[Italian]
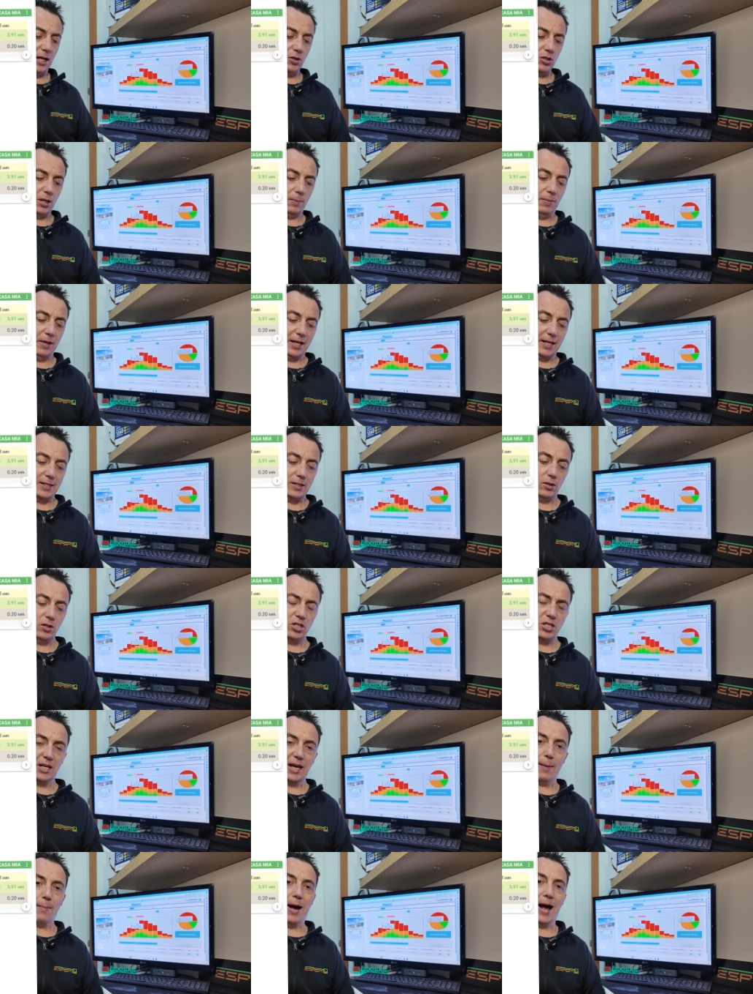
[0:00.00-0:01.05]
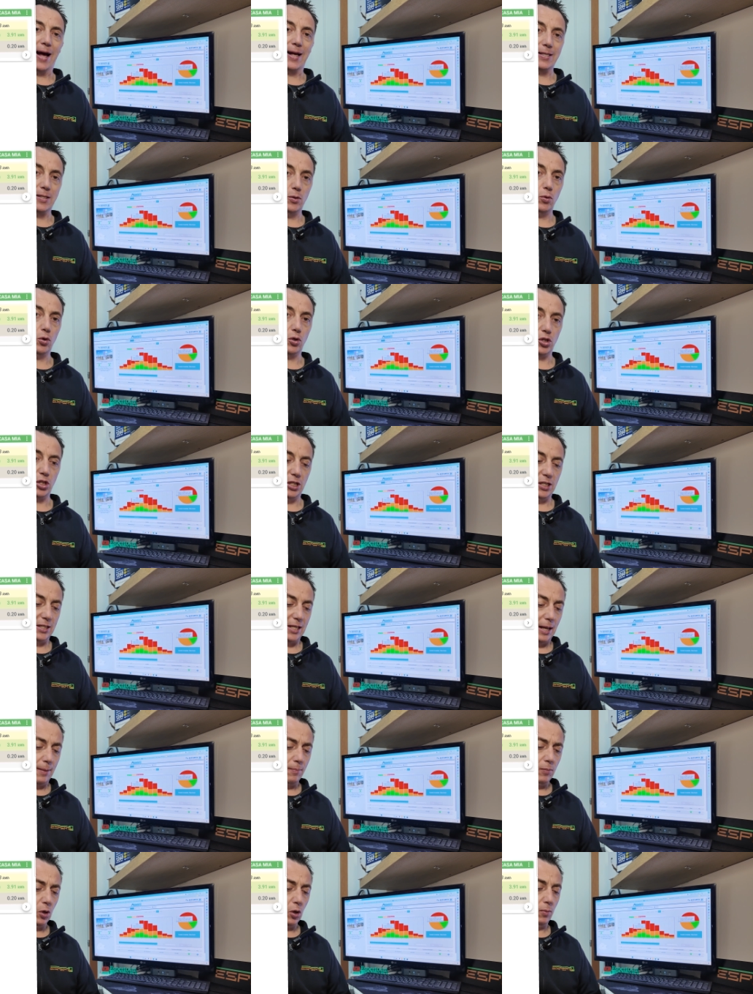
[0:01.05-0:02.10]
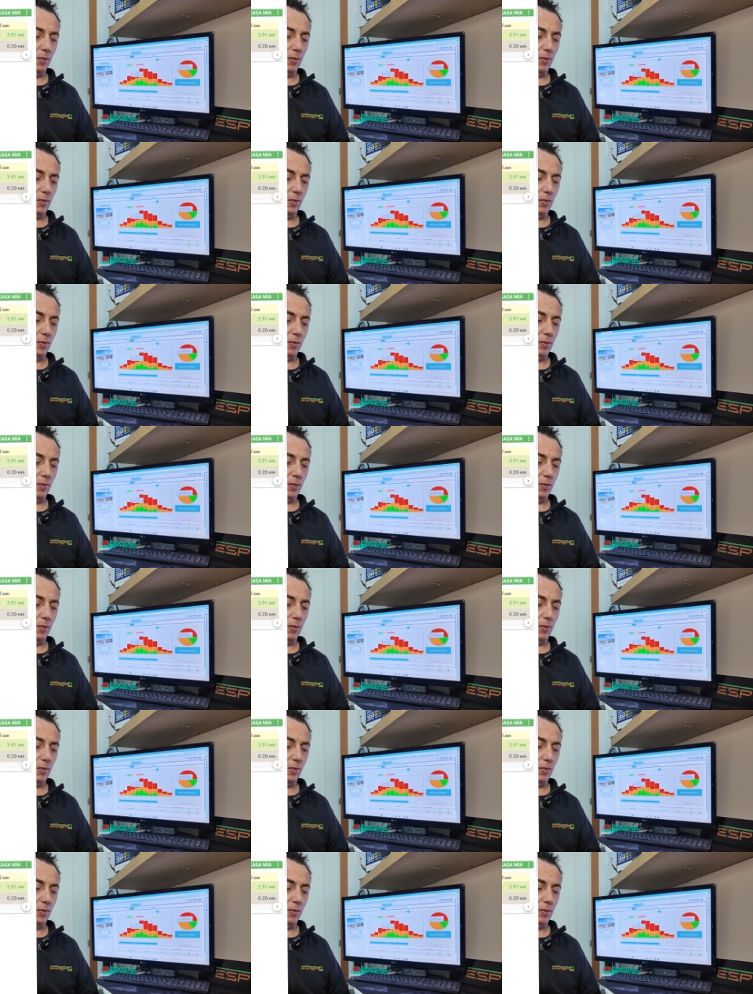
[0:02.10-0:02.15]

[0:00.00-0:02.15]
la nostra applicazione, si chiama Azzurro System.